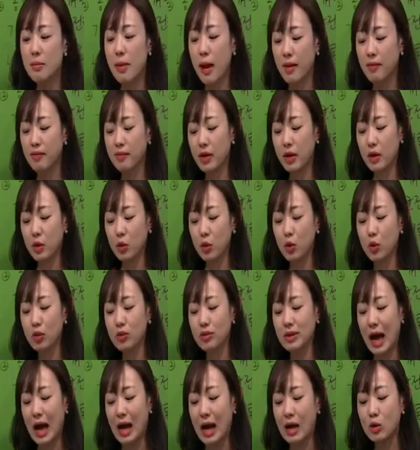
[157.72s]

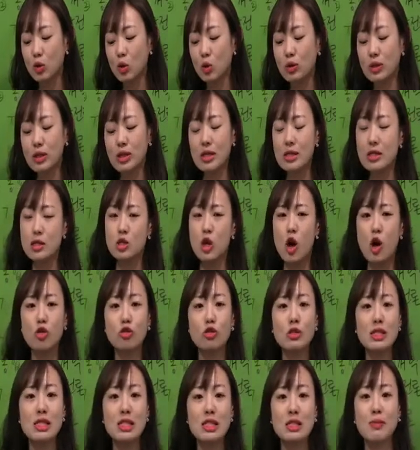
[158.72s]
반대로 낙로는
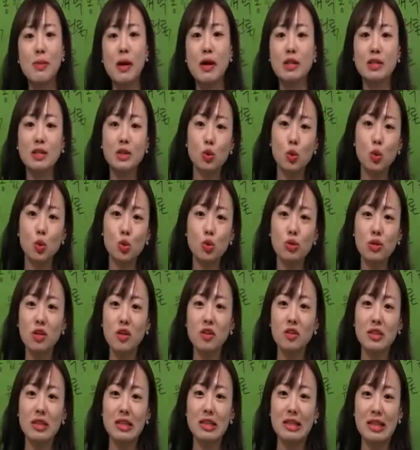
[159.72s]
서울 지방의
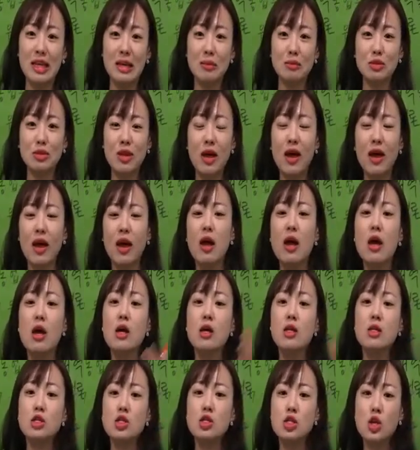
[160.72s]
노론이었기 때문에
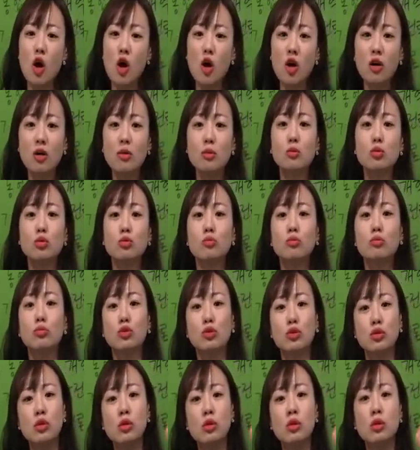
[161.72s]
청
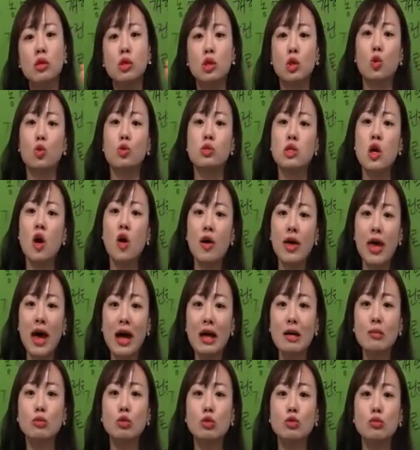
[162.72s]
문물 그리고
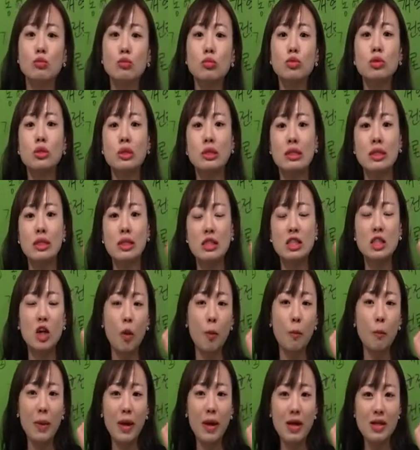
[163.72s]
서양 문물을
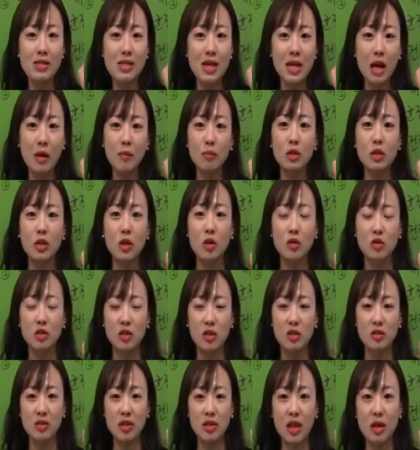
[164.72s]
접한
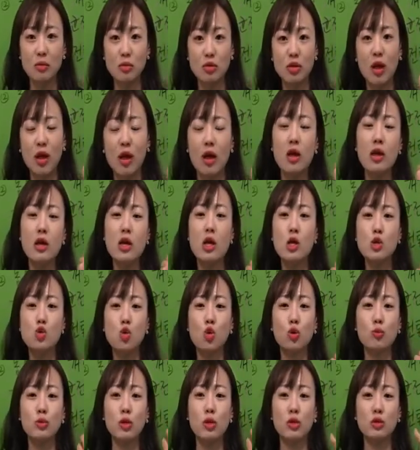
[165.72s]
사람들이었기 때문에
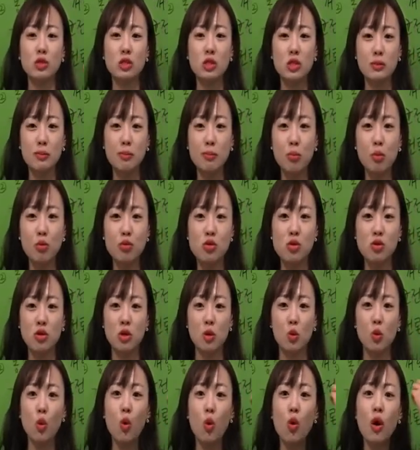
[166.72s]
조금 더
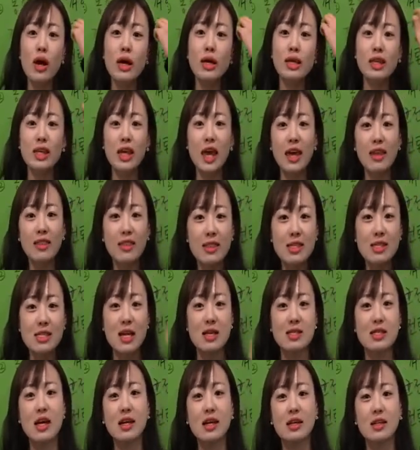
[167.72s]
진보적이고 깬
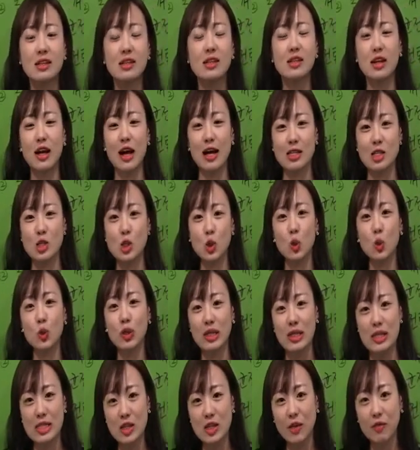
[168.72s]
사상을 가지고
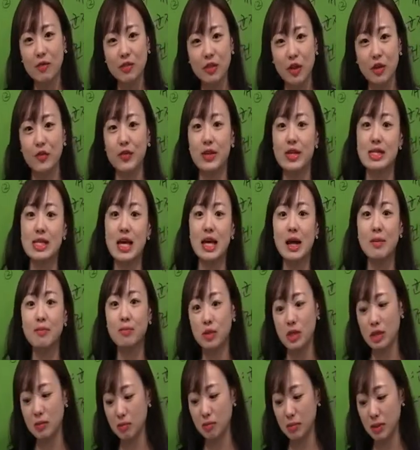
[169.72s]
있었던
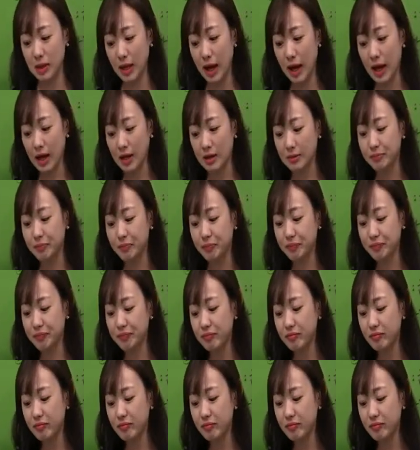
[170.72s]
사람들입니다.